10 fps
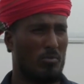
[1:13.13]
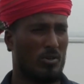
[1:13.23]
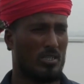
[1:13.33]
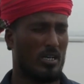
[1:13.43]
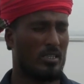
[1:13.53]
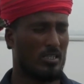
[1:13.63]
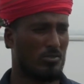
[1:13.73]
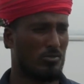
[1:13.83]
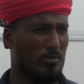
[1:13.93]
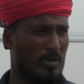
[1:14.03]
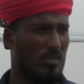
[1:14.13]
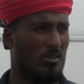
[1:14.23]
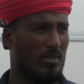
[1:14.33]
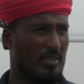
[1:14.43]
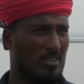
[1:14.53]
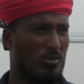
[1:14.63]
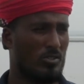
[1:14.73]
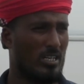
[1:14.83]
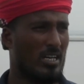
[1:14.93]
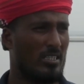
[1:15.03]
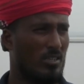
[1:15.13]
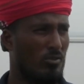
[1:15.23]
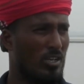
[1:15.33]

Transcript: পরে সাত বাড়ি ঘর আমাদের নষ্ট হয়ে গেছে